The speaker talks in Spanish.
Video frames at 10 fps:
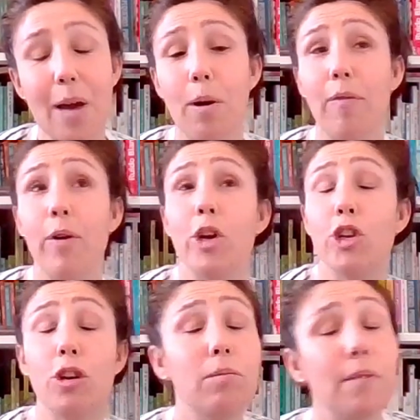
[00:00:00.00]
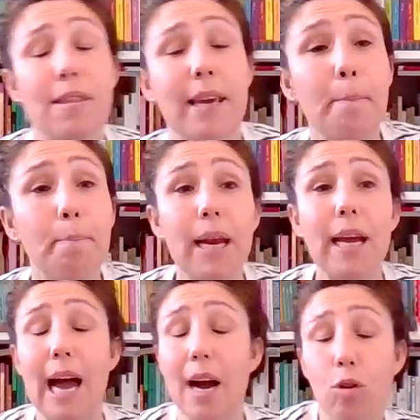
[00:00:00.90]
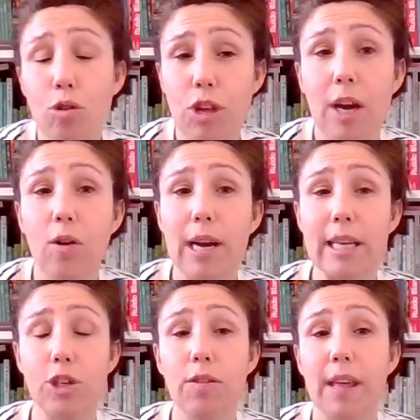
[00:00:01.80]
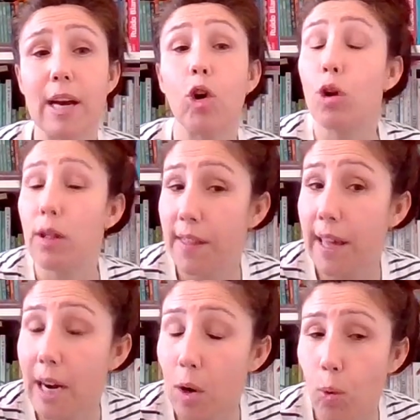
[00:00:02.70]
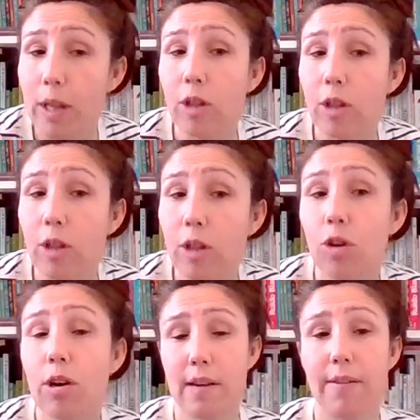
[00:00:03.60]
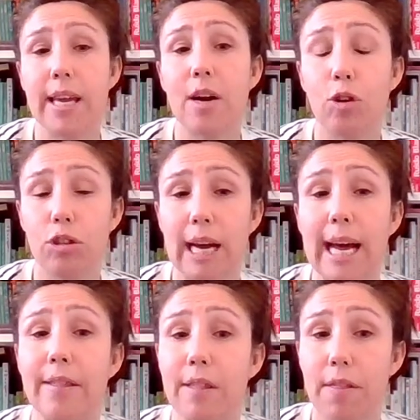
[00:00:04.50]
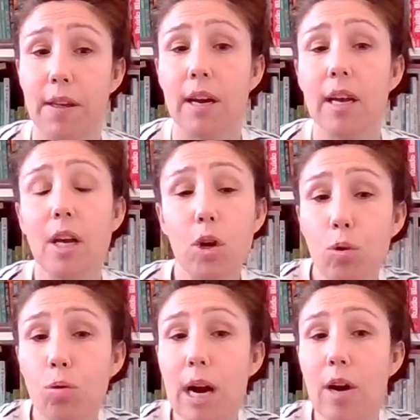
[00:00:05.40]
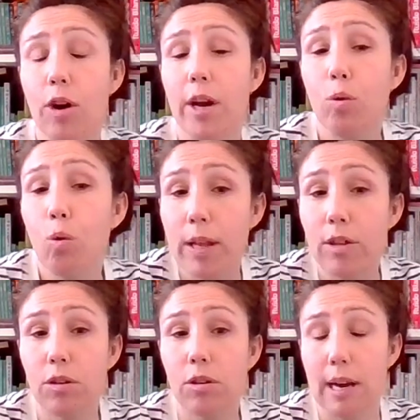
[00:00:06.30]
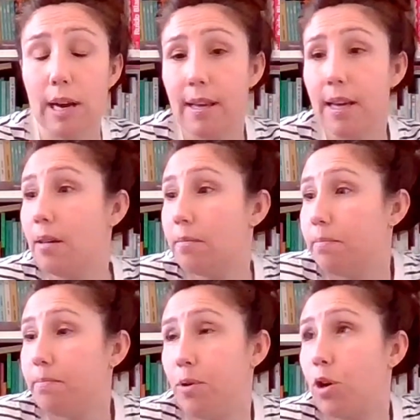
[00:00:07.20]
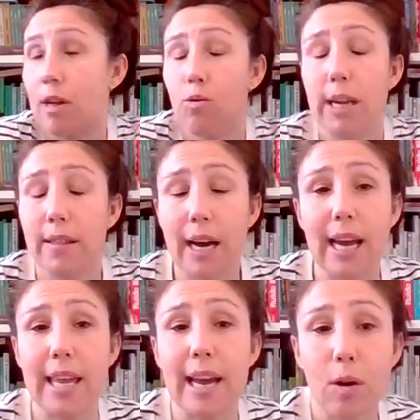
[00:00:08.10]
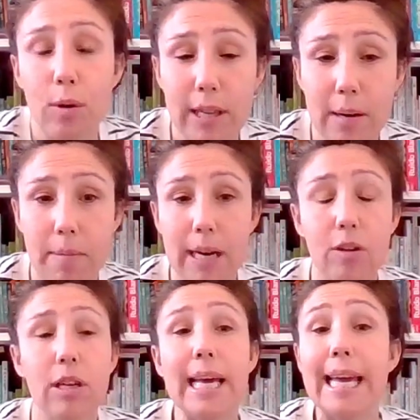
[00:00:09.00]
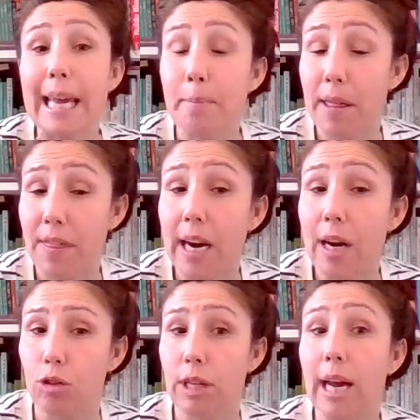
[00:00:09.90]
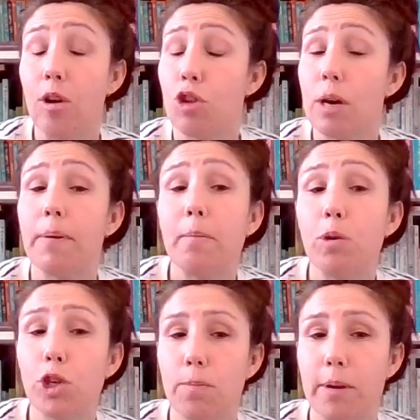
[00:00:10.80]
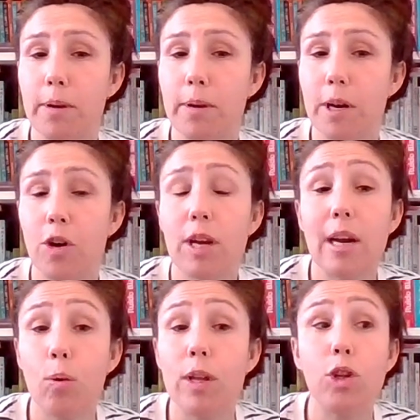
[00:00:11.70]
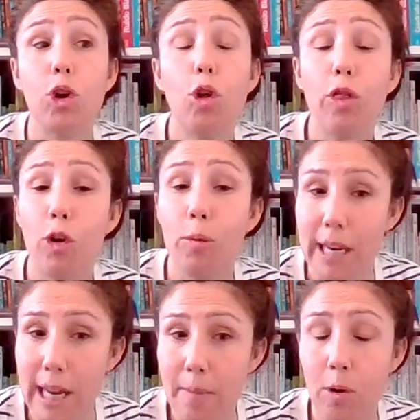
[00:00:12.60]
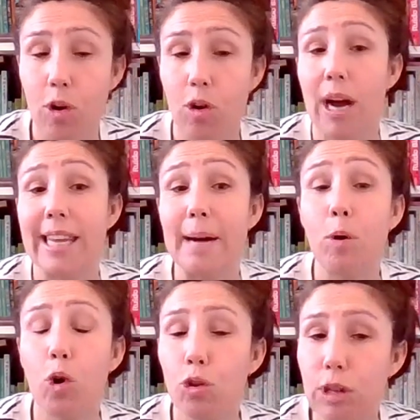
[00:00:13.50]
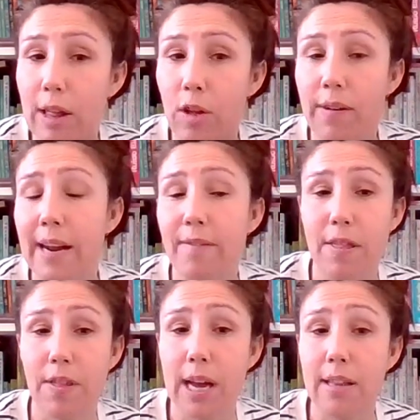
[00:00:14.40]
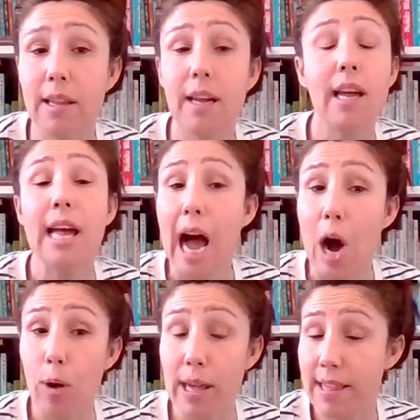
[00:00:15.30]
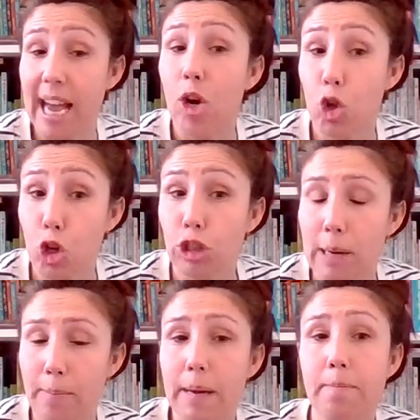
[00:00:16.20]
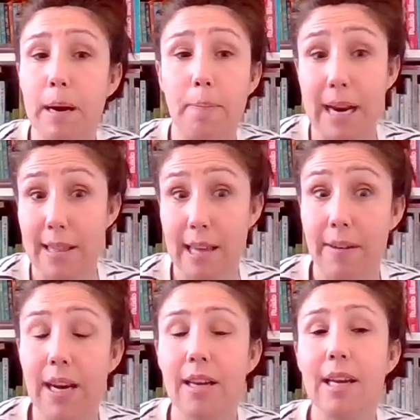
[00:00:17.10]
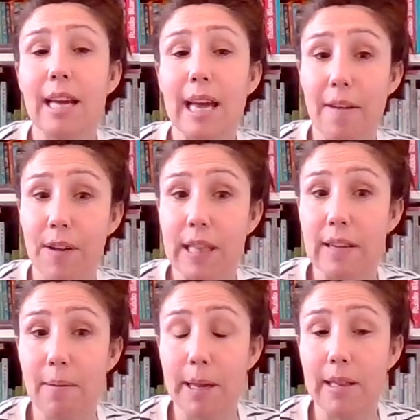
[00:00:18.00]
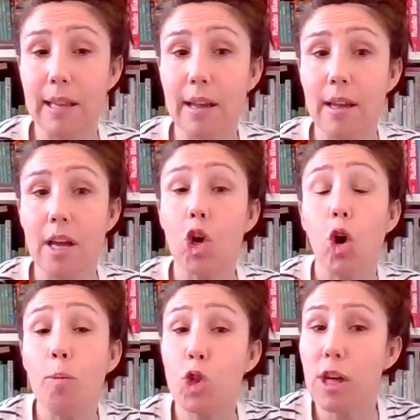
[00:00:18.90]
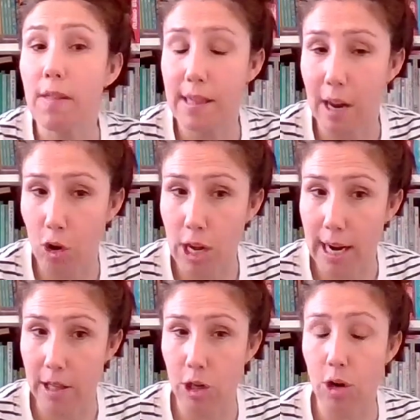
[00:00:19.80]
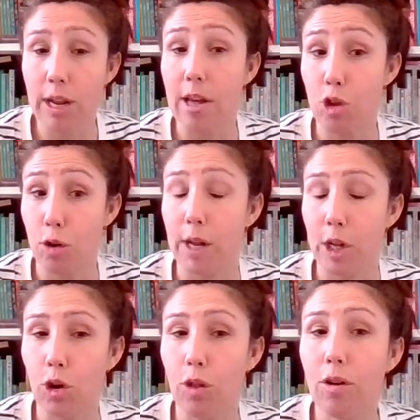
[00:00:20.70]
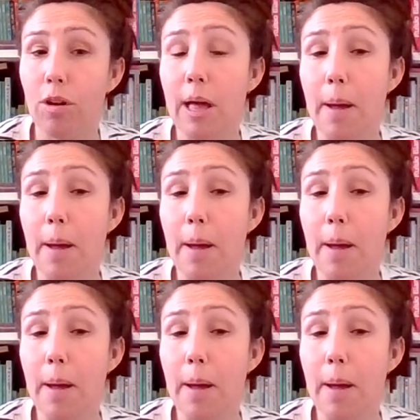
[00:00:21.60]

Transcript: Pues bueno, yo siempre aconsejo el hecho de conocer el cuento que se vaya a contar, es decir, nunca coger un cuento así por casualidad que llega a nuestras manos y empezar a contarlo. Siempre es mucho mejor que el cuento lo dominemos, lo hayamos contado varias veces antes, aunque sea nosotras mismas, para saber efectivamente cómo se desarrolla la historia y sobre todo